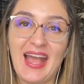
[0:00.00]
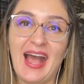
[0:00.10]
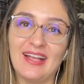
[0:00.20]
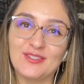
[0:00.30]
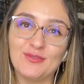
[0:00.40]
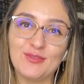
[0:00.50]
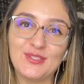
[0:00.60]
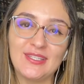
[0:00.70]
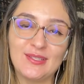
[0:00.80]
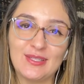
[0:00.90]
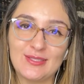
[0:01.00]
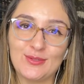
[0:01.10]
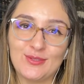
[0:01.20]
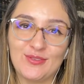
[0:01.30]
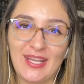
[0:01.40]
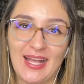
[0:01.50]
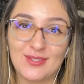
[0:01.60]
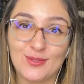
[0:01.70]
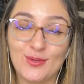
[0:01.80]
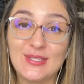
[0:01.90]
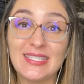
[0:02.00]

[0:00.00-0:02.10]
ative o sininho das notificações,